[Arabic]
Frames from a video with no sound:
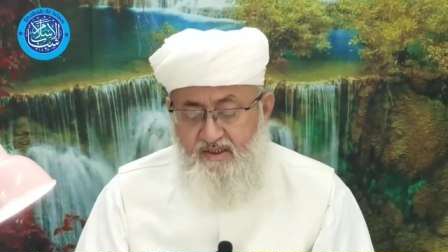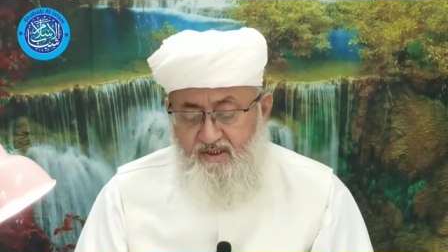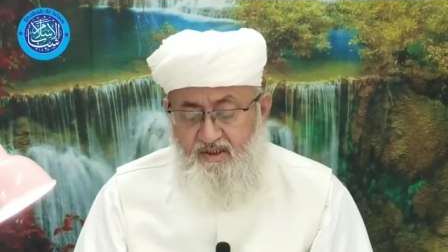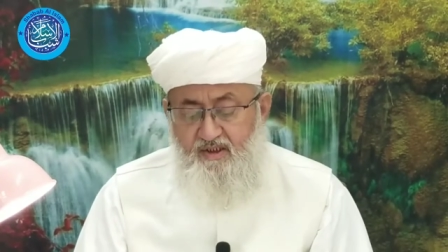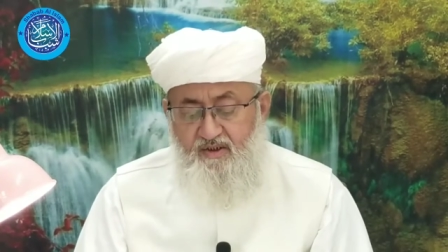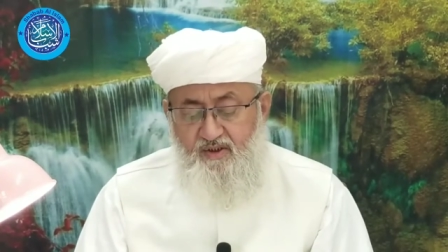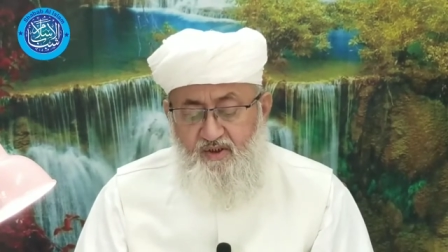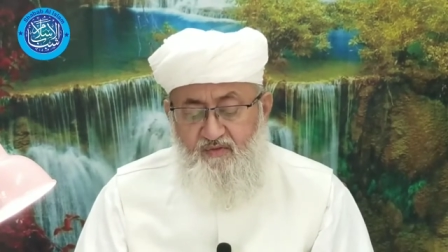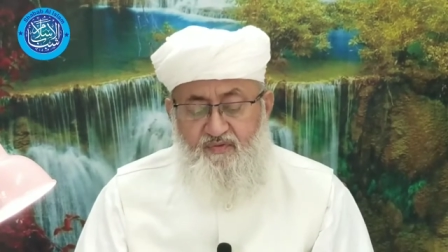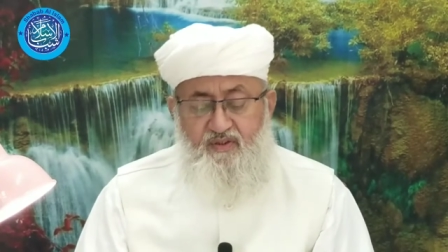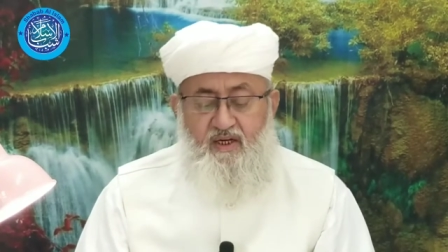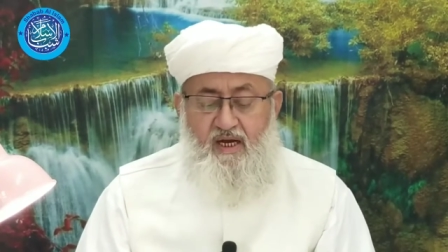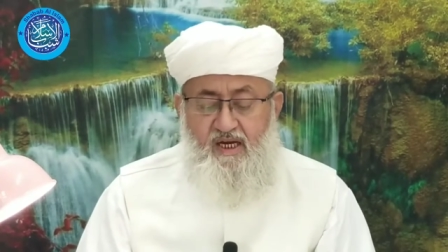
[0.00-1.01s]
قال
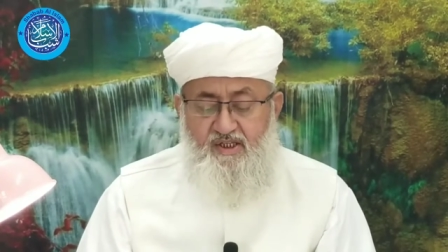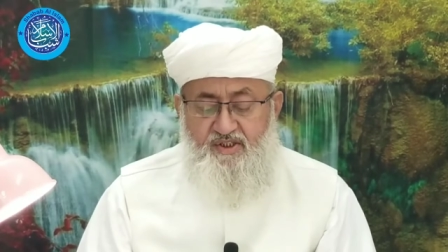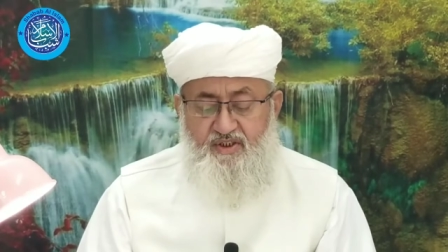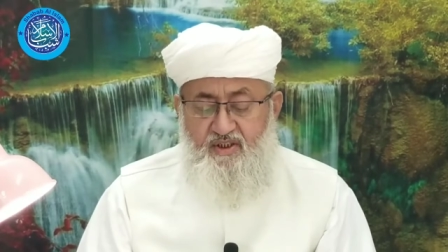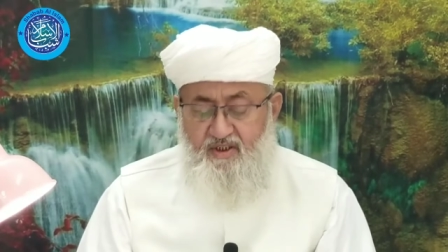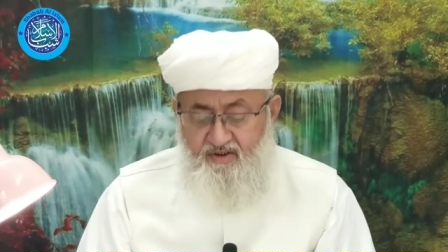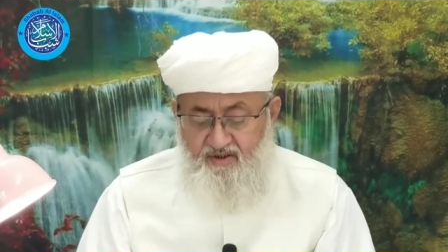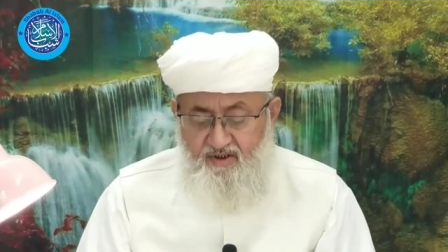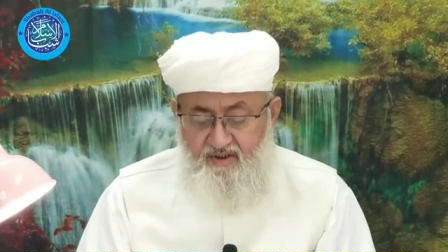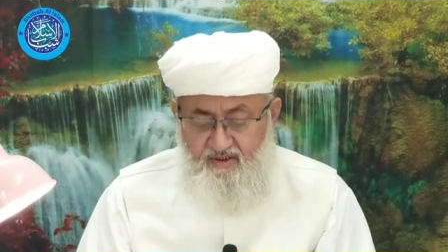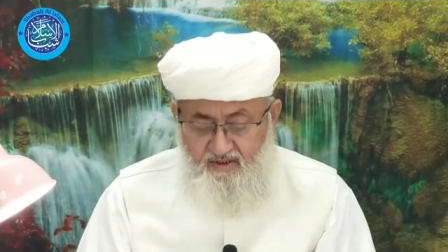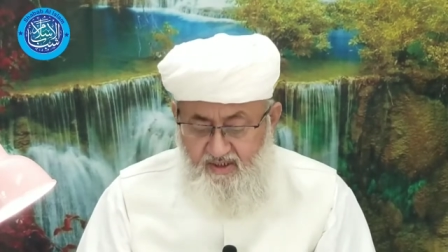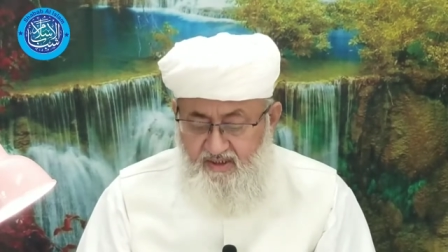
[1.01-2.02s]
السندي في
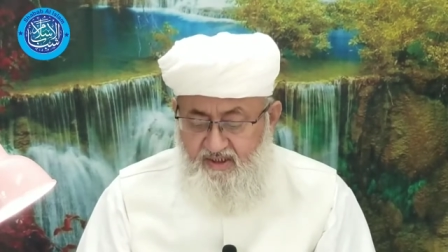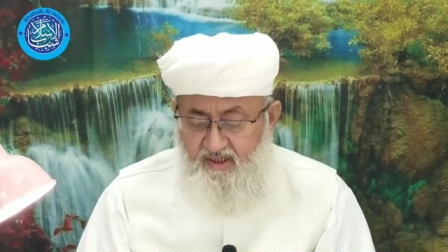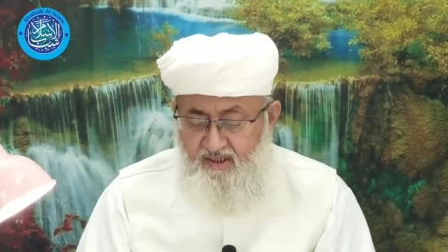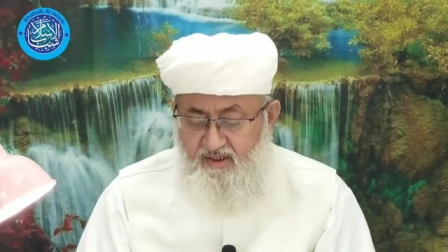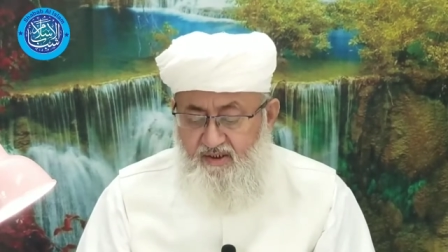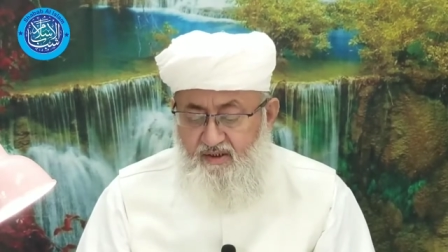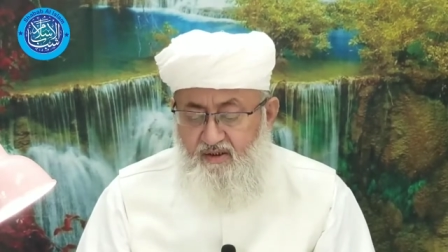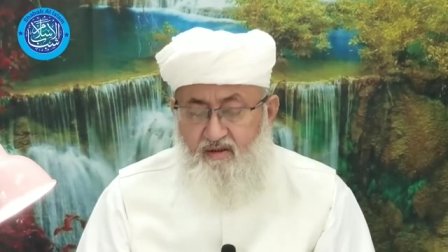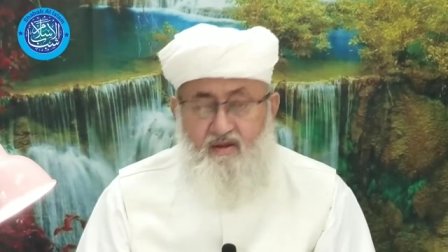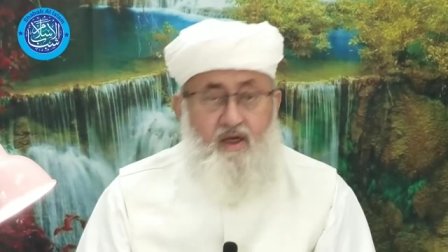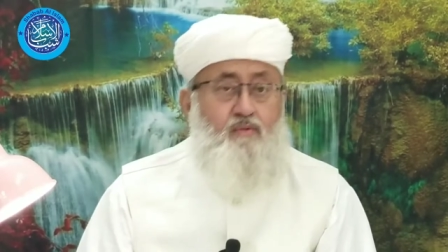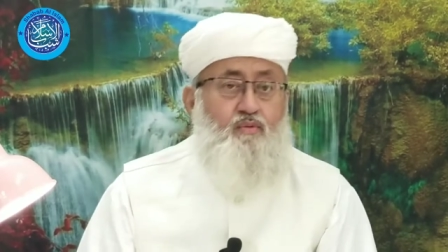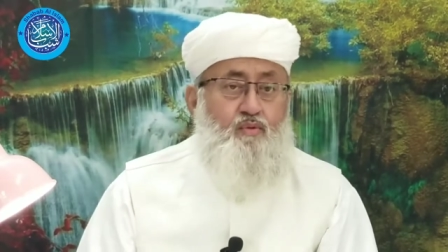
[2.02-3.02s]
حاشية
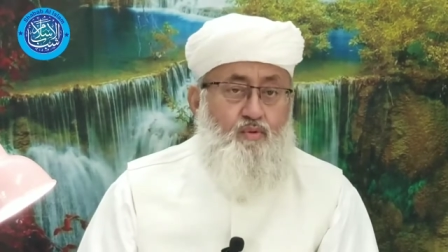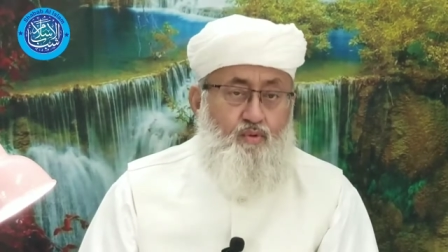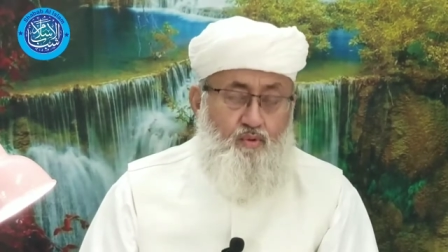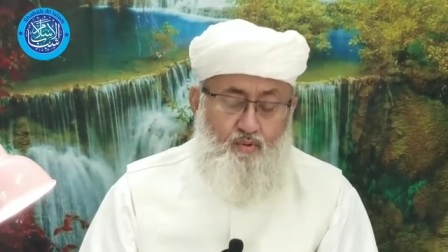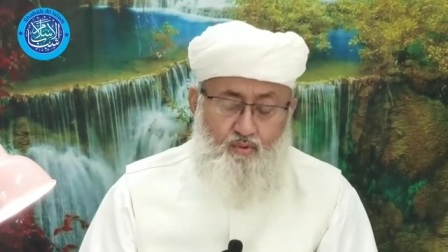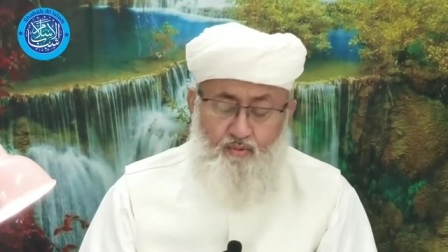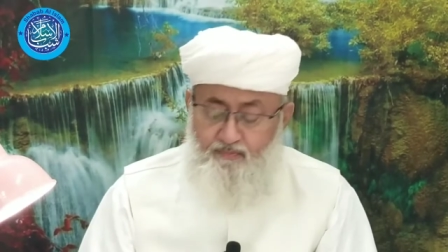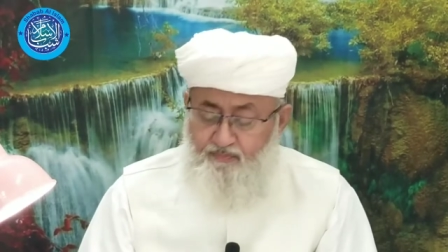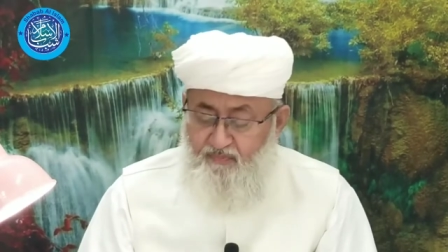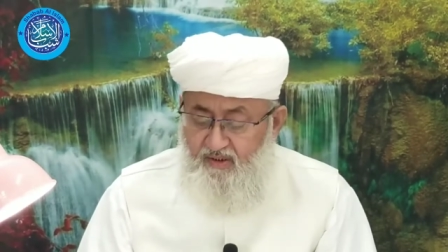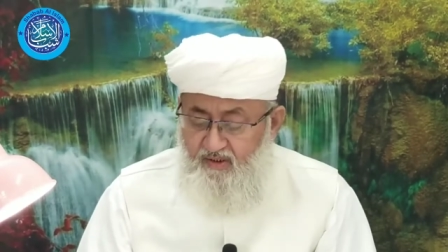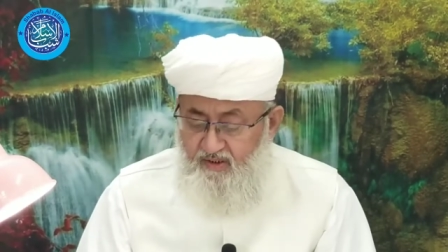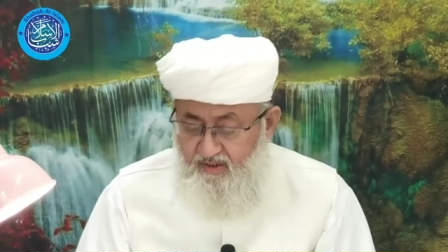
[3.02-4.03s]
النسئ
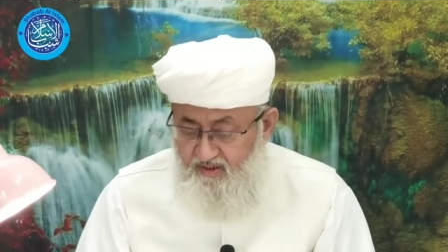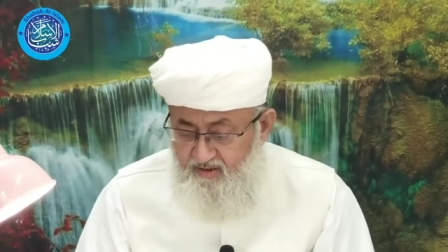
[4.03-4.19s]
قوله